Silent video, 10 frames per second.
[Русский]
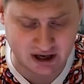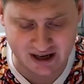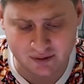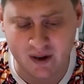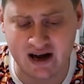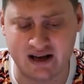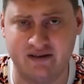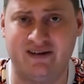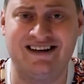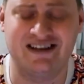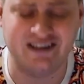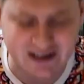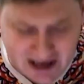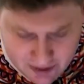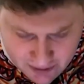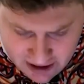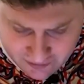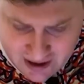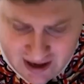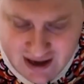Михаил Поленов Александр
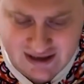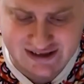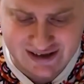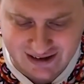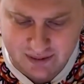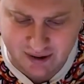Еремеев сделали